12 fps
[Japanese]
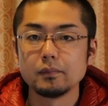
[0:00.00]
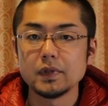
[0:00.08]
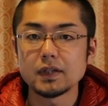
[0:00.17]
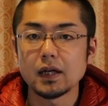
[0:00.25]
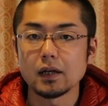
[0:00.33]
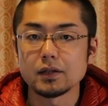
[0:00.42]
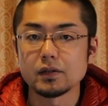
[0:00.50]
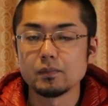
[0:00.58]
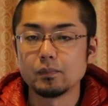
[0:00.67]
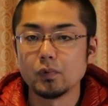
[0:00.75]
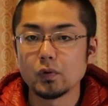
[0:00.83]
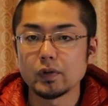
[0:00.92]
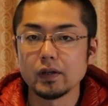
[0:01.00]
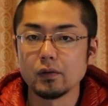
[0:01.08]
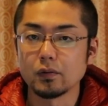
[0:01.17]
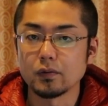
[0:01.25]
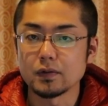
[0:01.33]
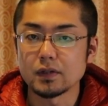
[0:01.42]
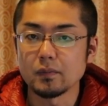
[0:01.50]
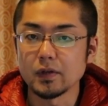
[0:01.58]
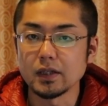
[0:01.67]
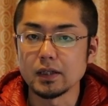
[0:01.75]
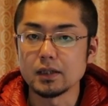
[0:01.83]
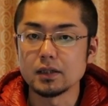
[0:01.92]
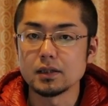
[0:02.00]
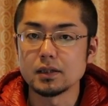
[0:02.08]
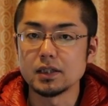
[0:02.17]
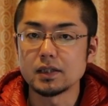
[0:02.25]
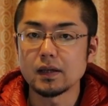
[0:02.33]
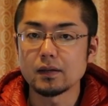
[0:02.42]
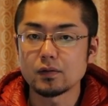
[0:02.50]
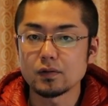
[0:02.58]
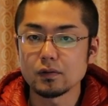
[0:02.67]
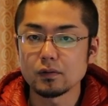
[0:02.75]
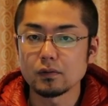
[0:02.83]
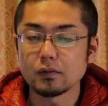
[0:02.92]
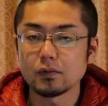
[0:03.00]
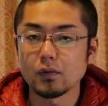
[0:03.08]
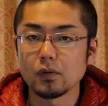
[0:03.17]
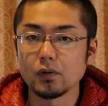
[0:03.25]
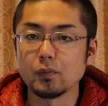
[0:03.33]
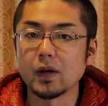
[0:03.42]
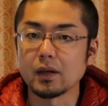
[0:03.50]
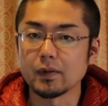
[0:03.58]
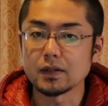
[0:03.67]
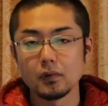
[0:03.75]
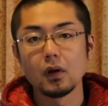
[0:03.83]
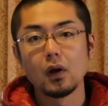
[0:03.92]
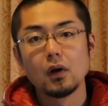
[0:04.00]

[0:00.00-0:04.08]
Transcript: 自ら尻尾を切り落とすために自節と呼ばれます